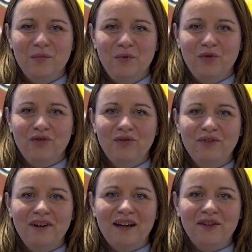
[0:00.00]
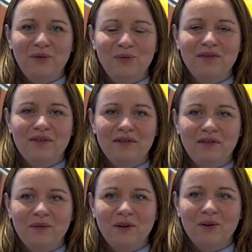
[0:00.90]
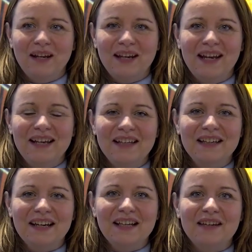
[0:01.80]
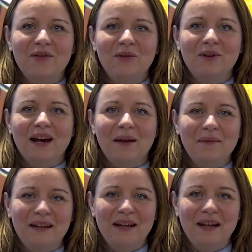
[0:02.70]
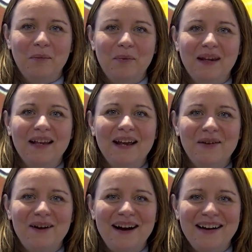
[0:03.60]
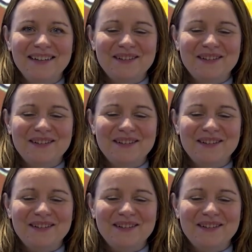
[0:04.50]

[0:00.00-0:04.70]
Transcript: Bonjour à tous, je suis Audrey Gade, la directrice du Krebs des Pays de la Loire.